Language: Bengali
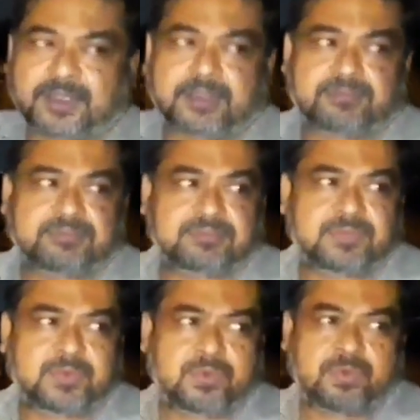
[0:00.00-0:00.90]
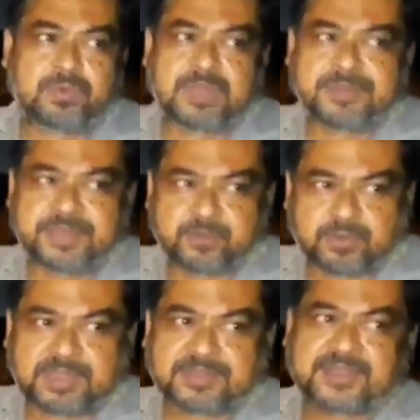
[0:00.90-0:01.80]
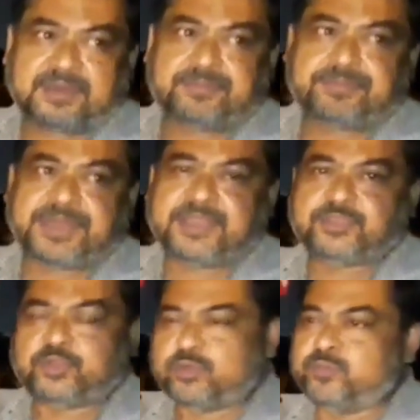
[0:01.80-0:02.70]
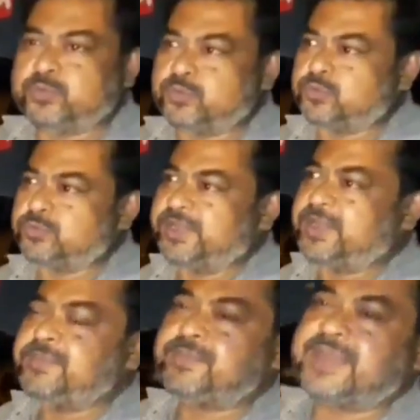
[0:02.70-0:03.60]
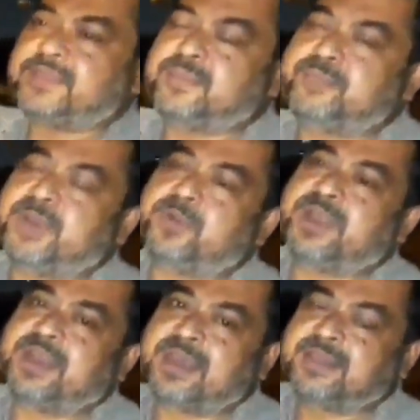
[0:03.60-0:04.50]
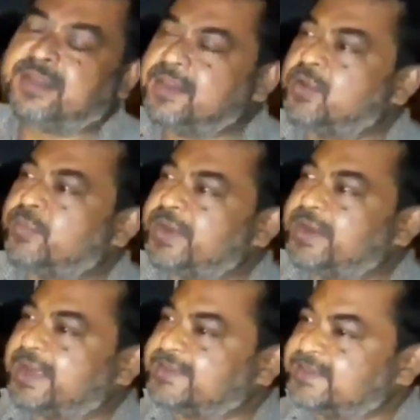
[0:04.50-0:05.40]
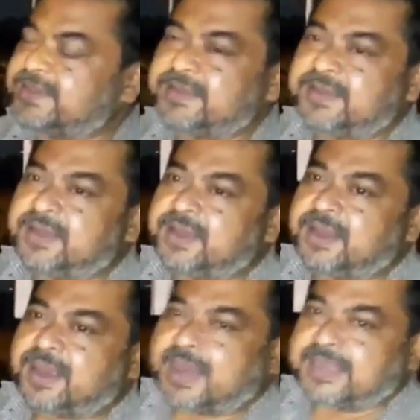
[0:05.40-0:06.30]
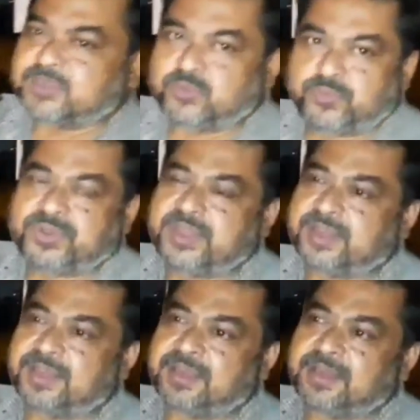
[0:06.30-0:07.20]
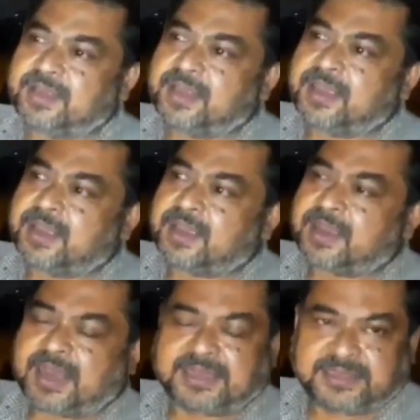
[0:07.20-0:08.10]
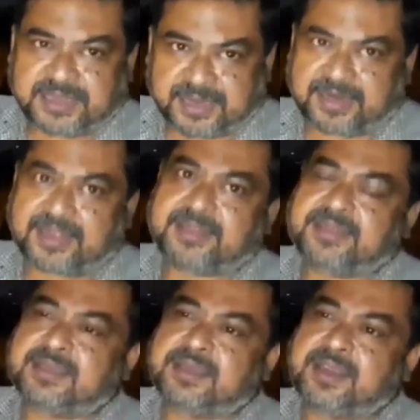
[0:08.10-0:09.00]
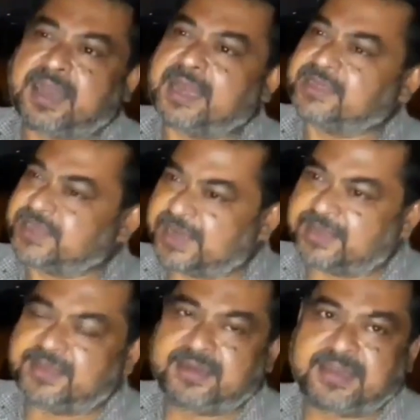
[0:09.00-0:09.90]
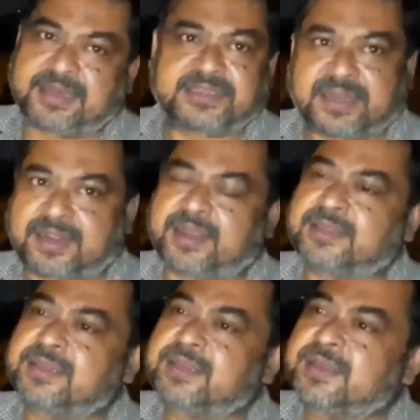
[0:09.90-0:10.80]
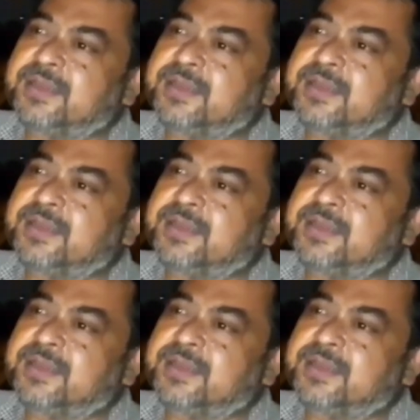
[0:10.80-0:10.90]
আর আমাদের কলকাতার প্রায় সর্বত্র থেকে প্রায় তিপ্পান্নটা এলাকা থেকেই কমরেডরা আসছেন আজ দুপুর থেকে আজ সারা রাত কাল সারা দিন কাল সারা রাত